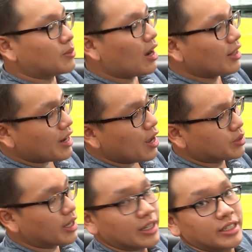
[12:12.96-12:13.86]
Chúng ta có thể điều
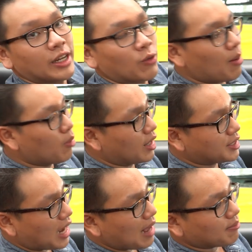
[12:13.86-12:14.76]
chỉnh chỉ qua một
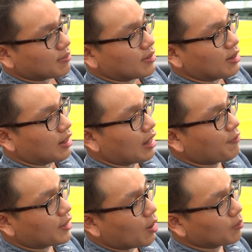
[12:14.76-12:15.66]
lần chạm ở các
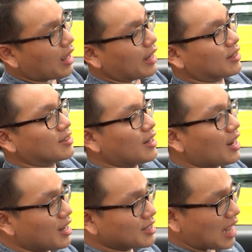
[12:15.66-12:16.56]
phần hông này, rất
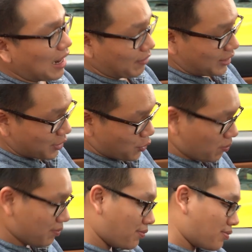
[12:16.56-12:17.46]
là đơn giản và tiện dụng.